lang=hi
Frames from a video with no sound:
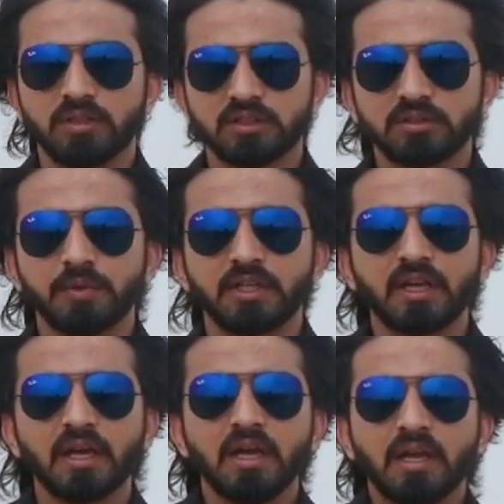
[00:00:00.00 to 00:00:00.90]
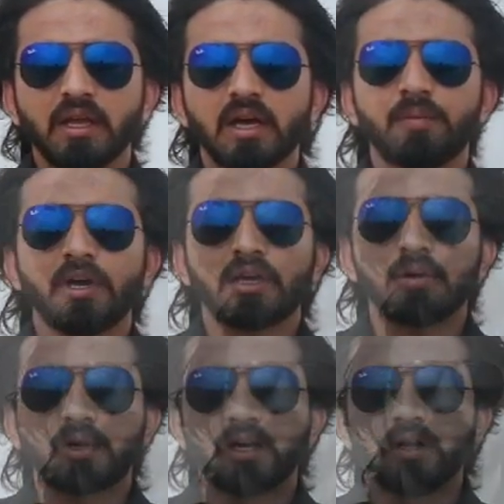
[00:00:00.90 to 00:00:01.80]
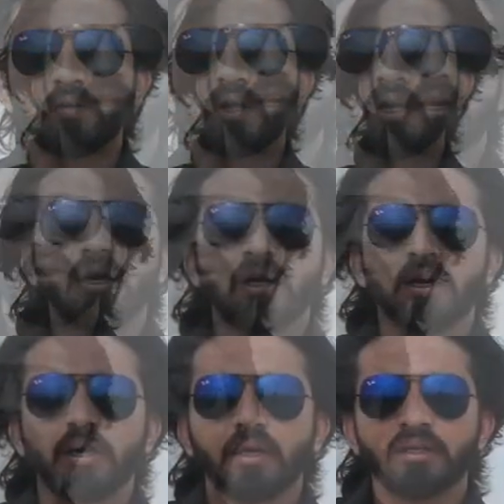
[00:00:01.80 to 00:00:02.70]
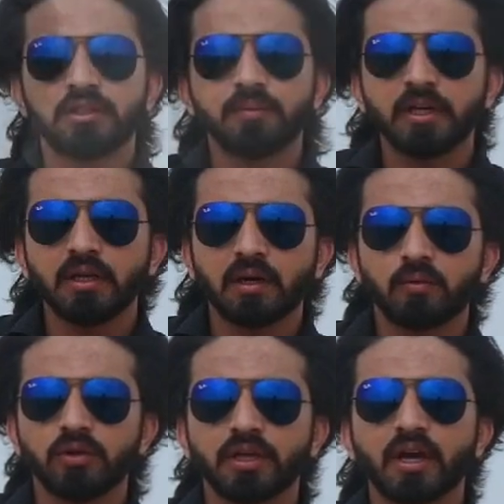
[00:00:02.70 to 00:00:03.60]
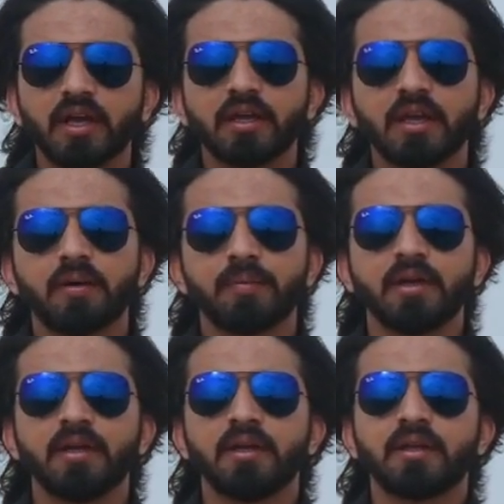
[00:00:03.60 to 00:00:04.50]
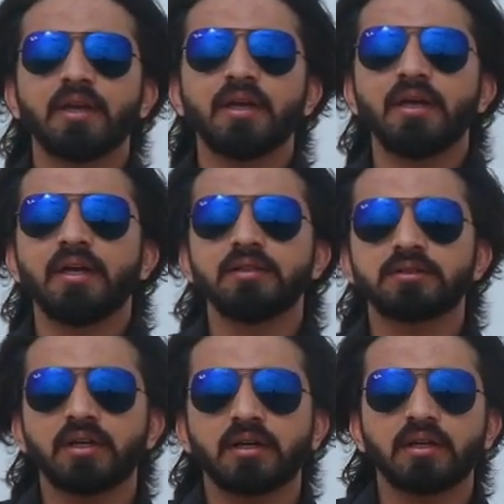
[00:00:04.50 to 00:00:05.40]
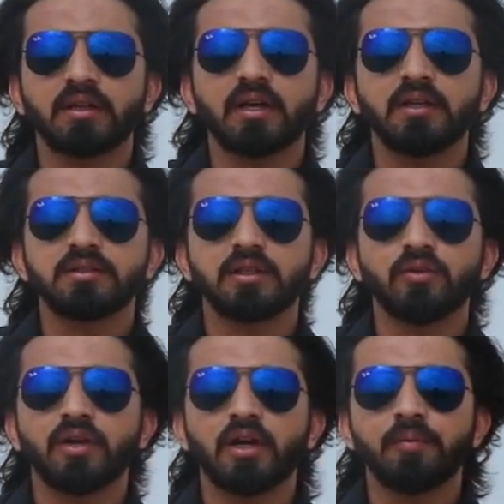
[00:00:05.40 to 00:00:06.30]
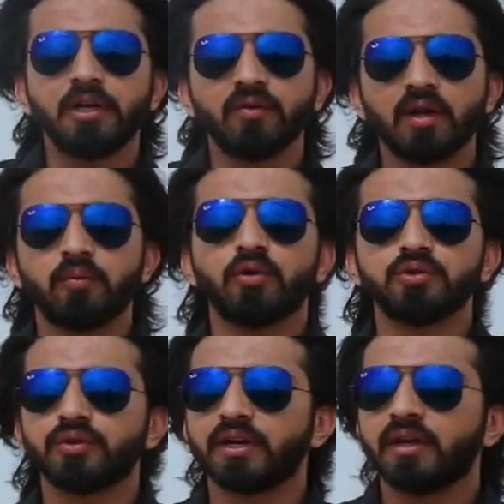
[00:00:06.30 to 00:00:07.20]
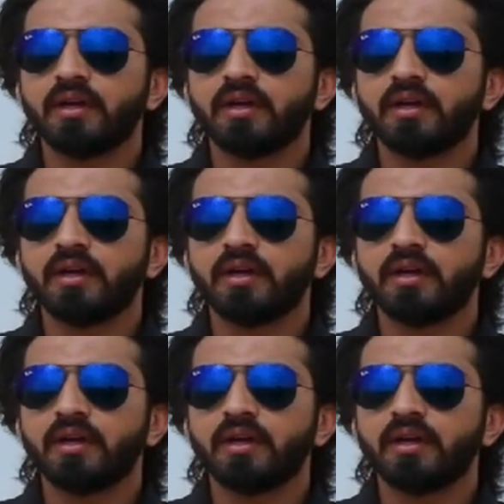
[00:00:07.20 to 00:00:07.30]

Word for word: डिस्टेंस बनता है यहाँ पर आके हम खड़े हुए पहले अशरफ भाई आपको दिखाएंगे यहाँ पे कि इसका कितना हिस्सा जो है ना अभी डेवलप हो चुका